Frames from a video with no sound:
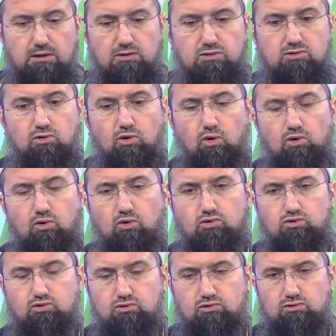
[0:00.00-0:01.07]
İşte o
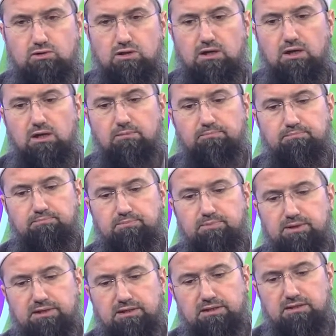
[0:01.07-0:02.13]
özür
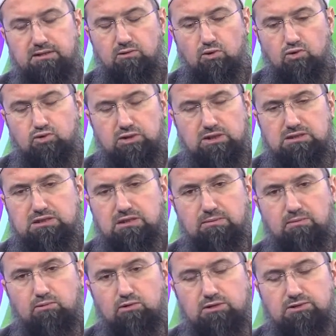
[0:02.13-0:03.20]
e, özüre
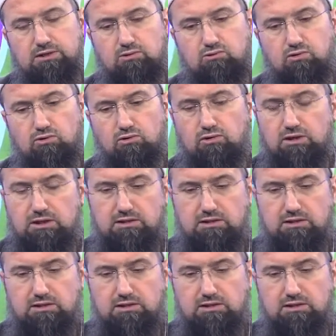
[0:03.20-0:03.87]
sebep olacak konu.